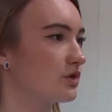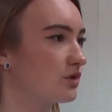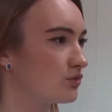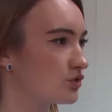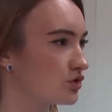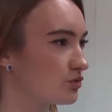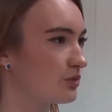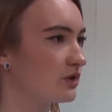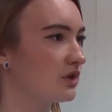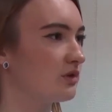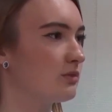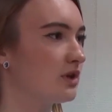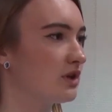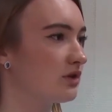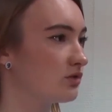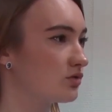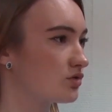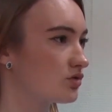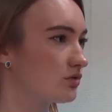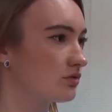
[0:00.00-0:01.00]
потом уже
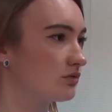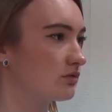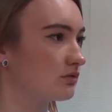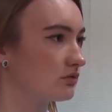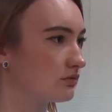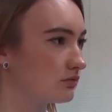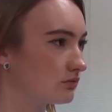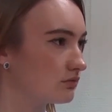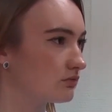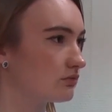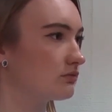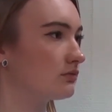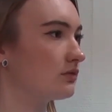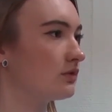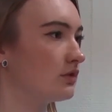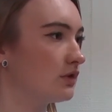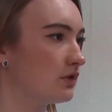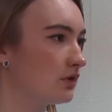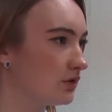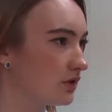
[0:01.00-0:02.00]
понимать то, что
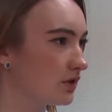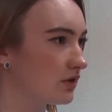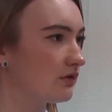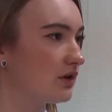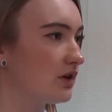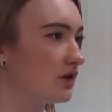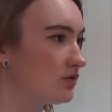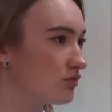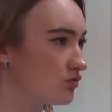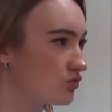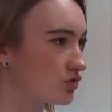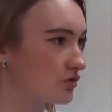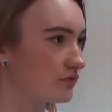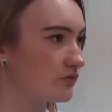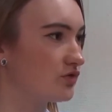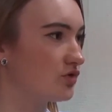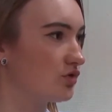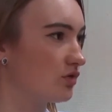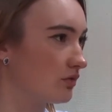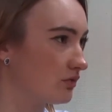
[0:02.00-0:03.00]
давайте уже
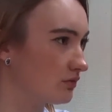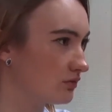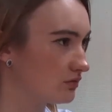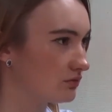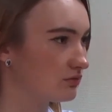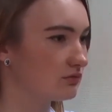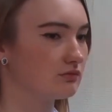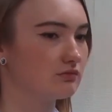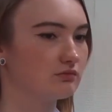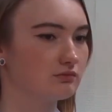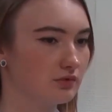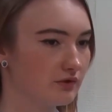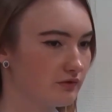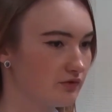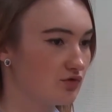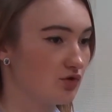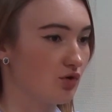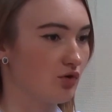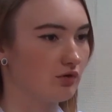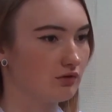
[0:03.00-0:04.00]
все, мы
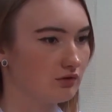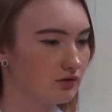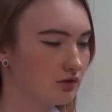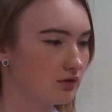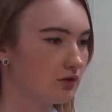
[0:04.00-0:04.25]
все.